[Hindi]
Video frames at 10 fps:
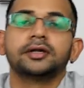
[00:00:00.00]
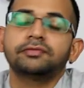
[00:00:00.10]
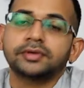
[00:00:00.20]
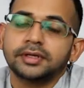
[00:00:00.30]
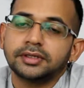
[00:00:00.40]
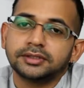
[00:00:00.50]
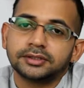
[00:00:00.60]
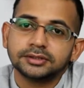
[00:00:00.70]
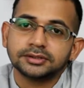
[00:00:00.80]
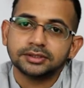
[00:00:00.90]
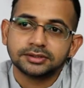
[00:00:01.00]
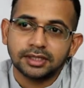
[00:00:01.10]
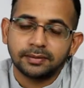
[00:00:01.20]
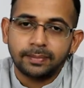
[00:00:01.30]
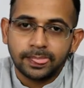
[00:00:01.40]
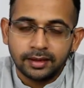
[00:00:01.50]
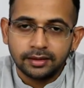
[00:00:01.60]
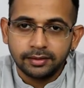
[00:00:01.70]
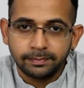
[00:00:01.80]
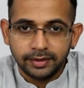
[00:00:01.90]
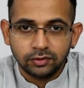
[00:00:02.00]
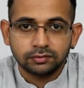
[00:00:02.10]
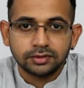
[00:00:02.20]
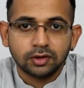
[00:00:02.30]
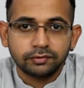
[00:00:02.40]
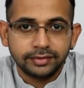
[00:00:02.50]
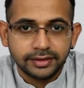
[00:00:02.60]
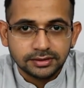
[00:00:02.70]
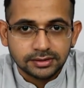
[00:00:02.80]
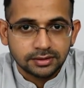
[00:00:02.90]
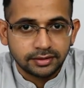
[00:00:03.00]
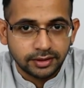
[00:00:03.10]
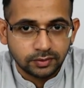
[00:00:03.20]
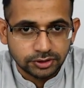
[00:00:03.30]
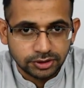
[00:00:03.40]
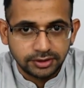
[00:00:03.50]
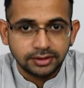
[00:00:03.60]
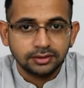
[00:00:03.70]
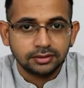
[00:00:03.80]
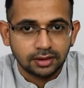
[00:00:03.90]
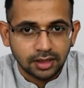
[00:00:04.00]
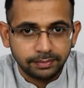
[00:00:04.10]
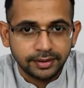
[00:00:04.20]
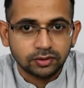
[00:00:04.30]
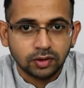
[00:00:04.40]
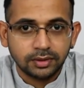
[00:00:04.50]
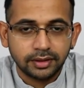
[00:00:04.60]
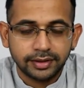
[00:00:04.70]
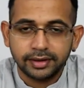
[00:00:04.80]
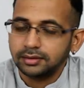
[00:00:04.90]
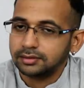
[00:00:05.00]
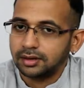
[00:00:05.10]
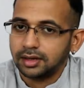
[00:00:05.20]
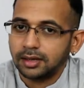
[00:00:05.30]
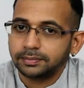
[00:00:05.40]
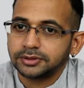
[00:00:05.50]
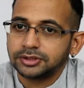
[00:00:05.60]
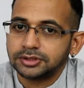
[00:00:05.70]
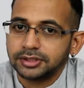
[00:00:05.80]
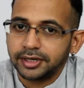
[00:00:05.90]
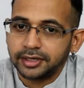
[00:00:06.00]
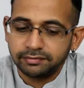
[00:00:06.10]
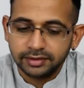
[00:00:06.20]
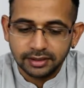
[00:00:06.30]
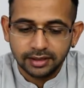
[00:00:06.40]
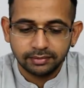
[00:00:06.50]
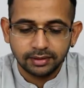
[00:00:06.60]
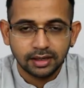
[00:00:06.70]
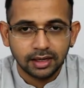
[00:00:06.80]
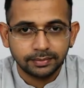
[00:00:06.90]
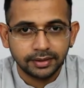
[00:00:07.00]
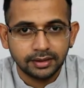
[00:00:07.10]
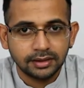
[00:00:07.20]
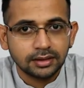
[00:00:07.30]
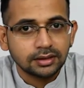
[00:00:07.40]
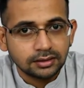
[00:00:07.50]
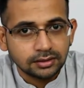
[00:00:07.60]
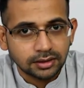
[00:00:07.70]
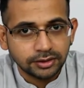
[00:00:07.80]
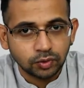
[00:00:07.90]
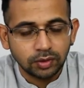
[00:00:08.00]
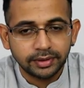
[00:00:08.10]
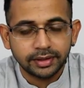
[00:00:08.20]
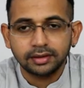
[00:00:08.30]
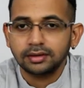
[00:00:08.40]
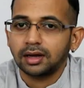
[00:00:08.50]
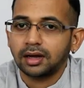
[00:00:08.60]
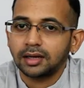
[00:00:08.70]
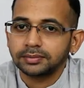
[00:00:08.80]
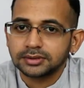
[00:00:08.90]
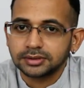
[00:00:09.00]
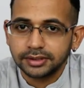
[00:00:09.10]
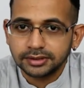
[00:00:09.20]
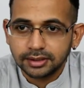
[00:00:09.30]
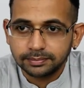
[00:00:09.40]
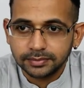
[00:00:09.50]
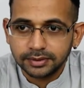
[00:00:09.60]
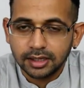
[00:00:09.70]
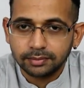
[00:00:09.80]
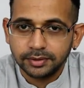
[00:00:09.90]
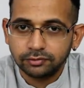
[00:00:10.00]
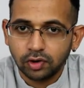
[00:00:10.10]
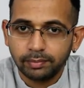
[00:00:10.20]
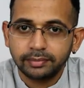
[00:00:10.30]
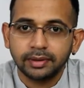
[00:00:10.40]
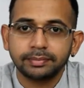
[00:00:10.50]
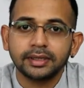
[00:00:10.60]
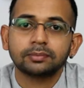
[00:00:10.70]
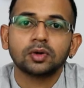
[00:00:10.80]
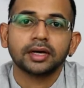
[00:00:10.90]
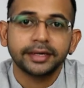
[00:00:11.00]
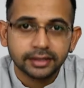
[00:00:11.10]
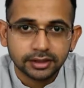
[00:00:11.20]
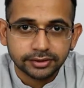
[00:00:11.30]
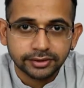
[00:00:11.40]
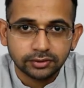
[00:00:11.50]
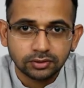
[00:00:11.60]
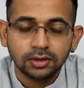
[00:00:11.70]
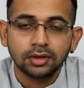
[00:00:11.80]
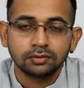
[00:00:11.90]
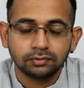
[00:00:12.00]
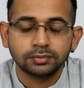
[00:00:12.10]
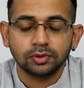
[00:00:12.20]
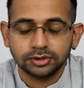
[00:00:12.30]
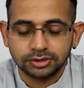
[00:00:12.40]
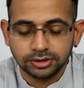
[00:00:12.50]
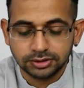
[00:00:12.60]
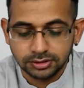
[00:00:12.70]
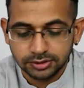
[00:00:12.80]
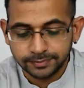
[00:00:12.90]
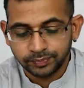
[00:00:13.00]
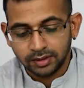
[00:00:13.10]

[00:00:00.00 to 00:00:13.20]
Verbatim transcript: निफ्ट के एंट्रेंस एग्ज़ाम में ओवर कॉन्फिडेंस नहीं होना चाहिए आप एक नॉर्मल रहें आपकी चीज़ें क्रिएटिविटी लेवल आपके कंट्रोल में रहे आप किस तरीके से अपने आप इन्वायरमेंट में अपने आप को कनेक्ट करते हो वो बहुत अच्छा चीज़ है